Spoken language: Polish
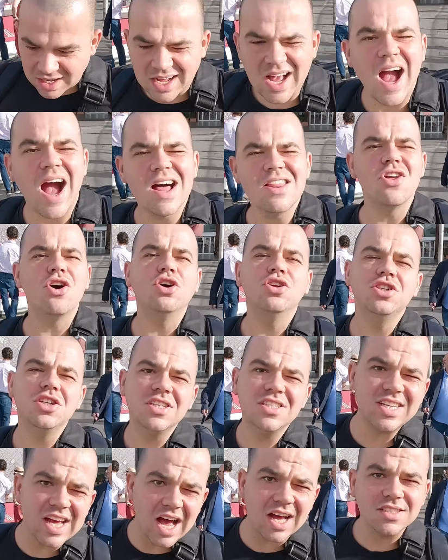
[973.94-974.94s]

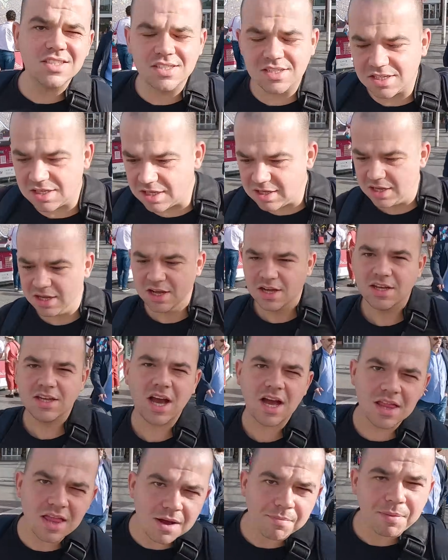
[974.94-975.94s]
kanonizacji
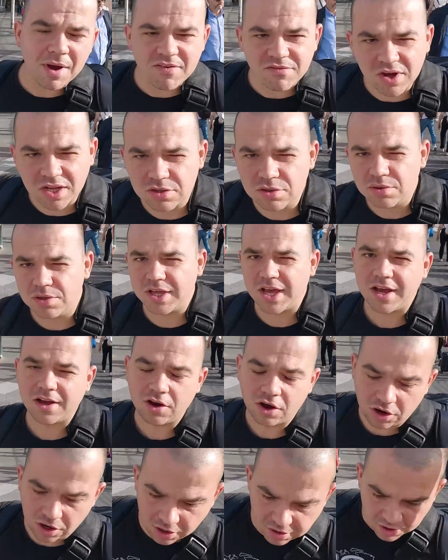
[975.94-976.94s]
Jana Pawła
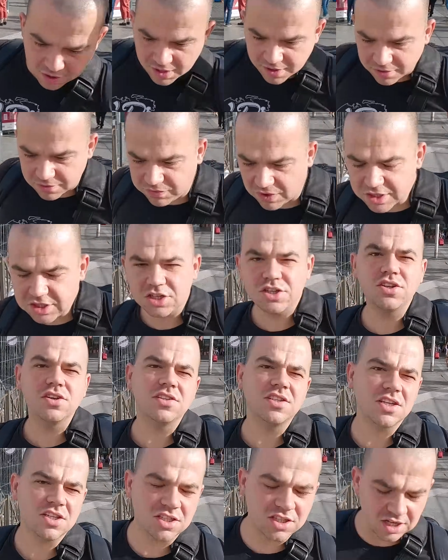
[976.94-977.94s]
II
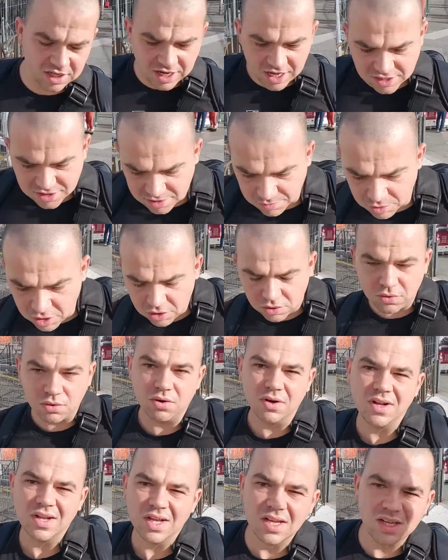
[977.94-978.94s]
2014
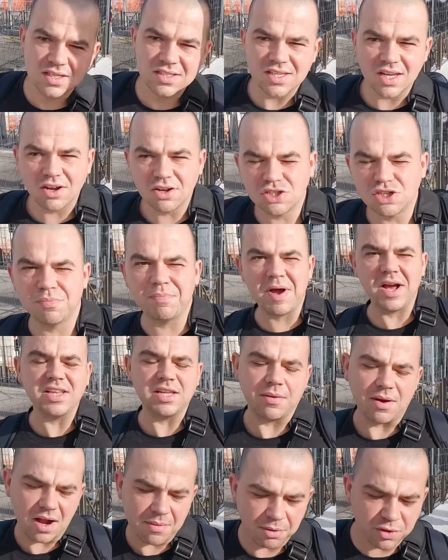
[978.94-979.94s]
roku, z tego co
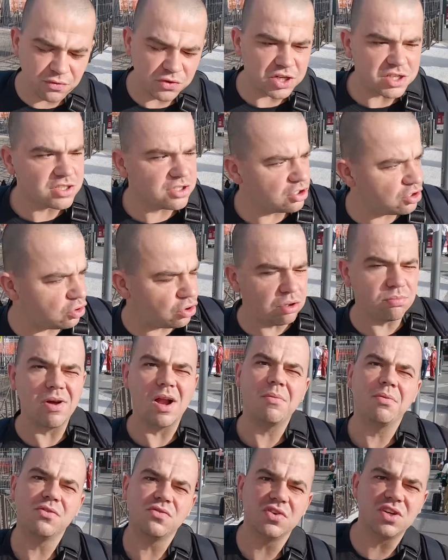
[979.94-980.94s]
pamiętam, albo 27,
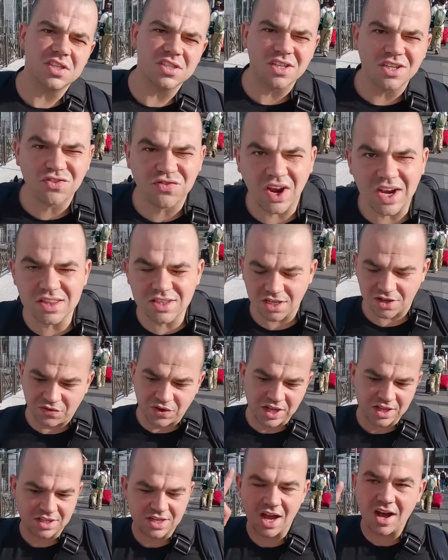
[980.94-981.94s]
albo 24
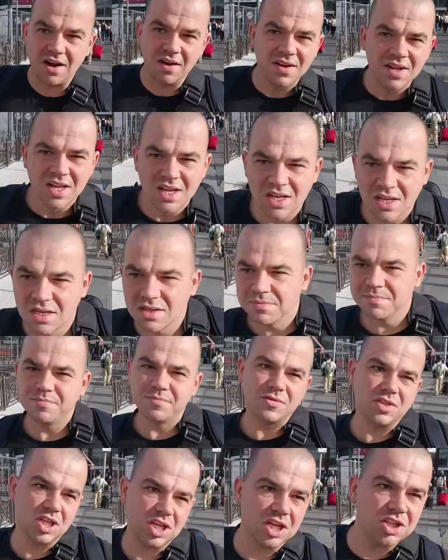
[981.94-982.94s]
kwietnia.
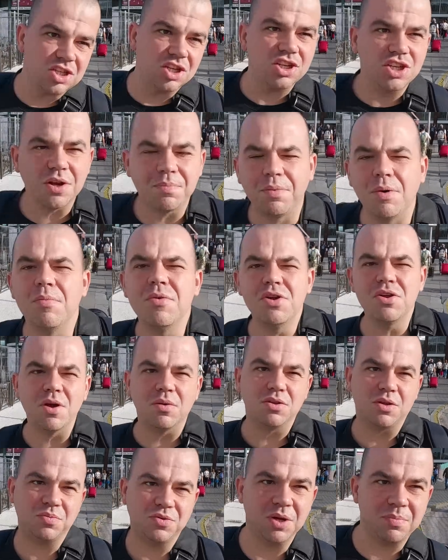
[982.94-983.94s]
Jeśli się
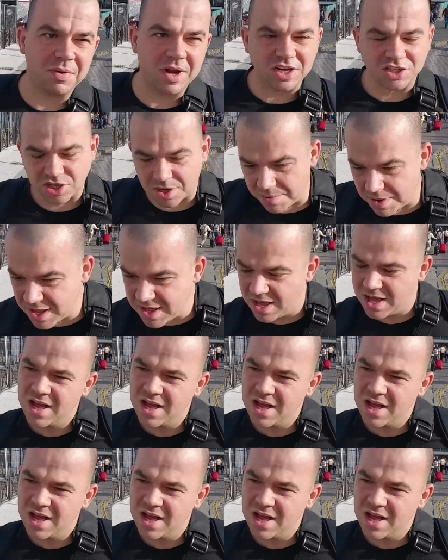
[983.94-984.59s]
pomyliłem, to przepraszam.